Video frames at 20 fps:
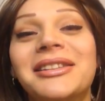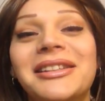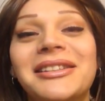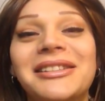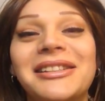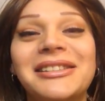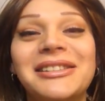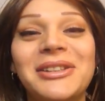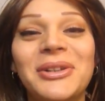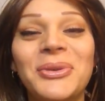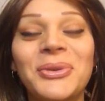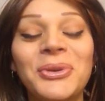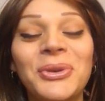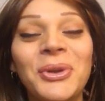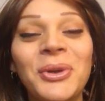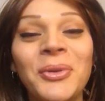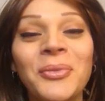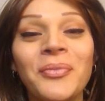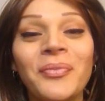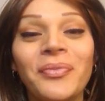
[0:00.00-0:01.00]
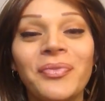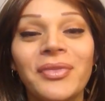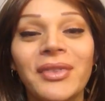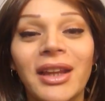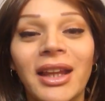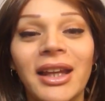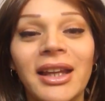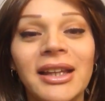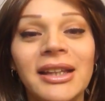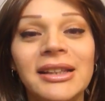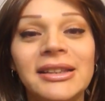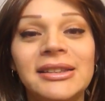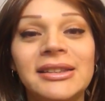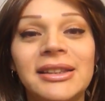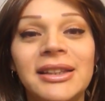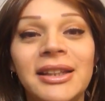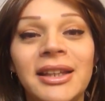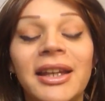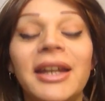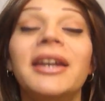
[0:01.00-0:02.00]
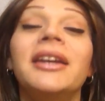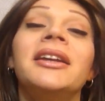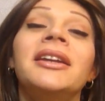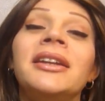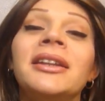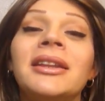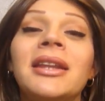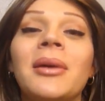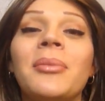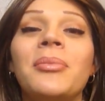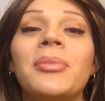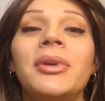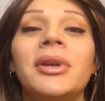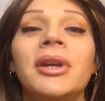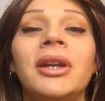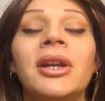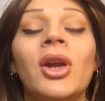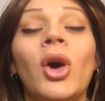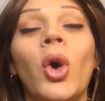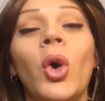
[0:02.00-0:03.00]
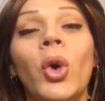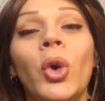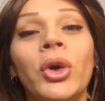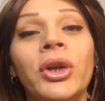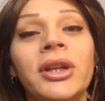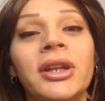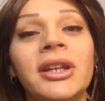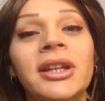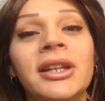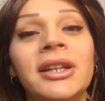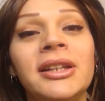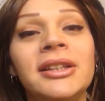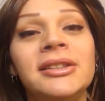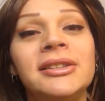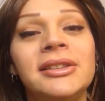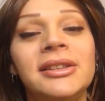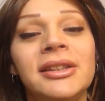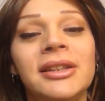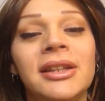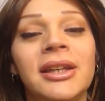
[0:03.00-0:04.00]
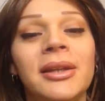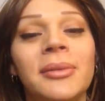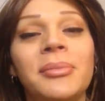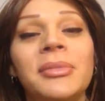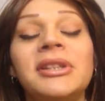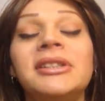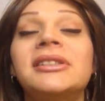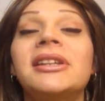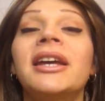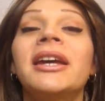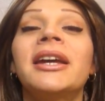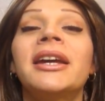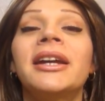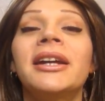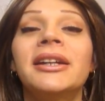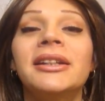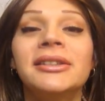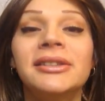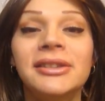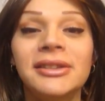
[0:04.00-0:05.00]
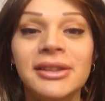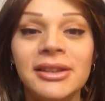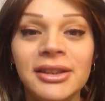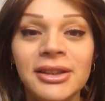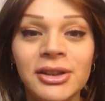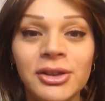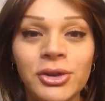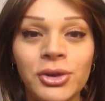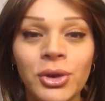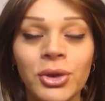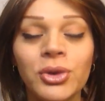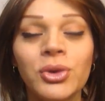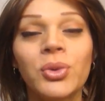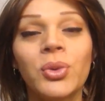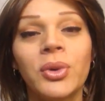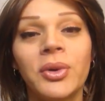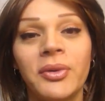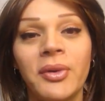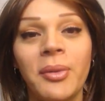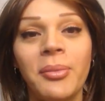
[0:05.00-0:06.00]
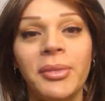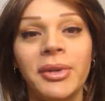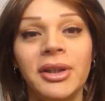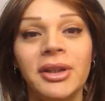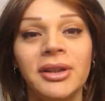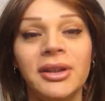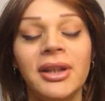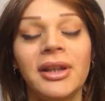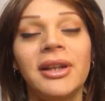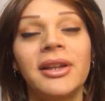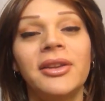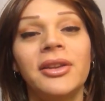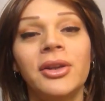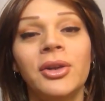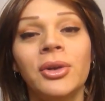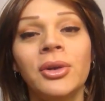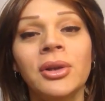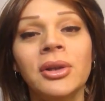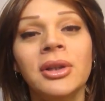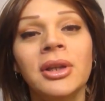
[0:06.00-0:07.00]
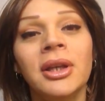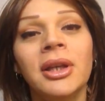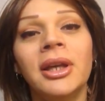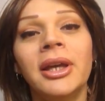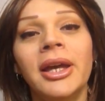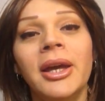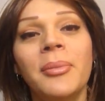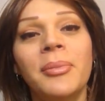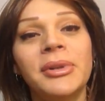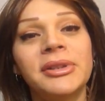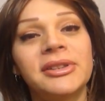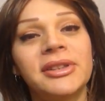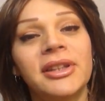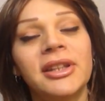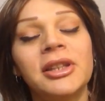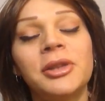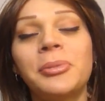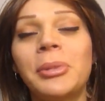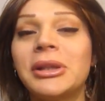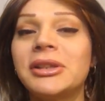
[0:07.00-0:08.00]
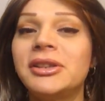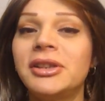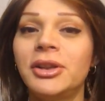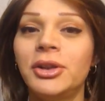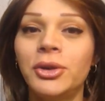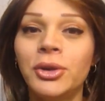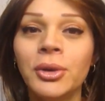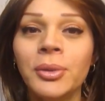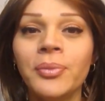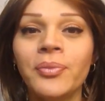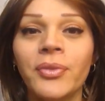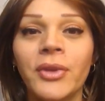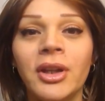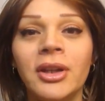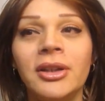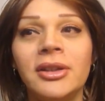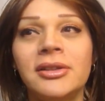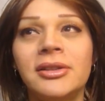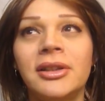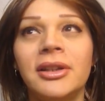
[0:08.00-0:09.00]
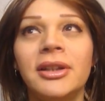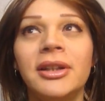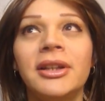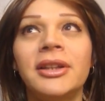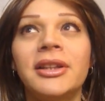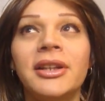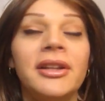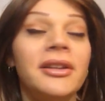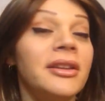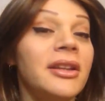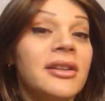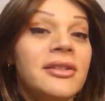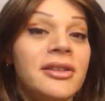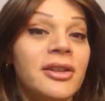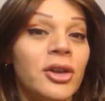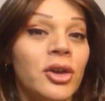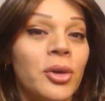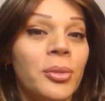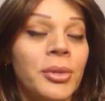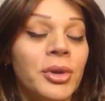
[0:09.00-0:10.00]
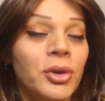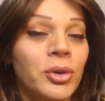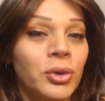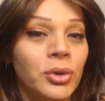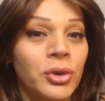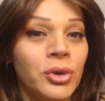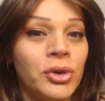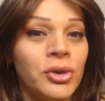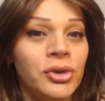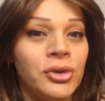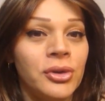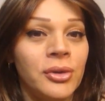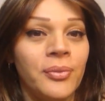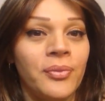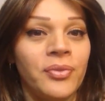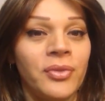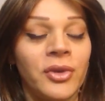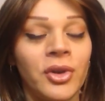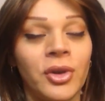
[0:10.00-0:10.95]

Este es el segundo. Este, y también hoy inicié mis ejercicios nuevamente. Les digo, empecé despacito. Hice 35 minutos.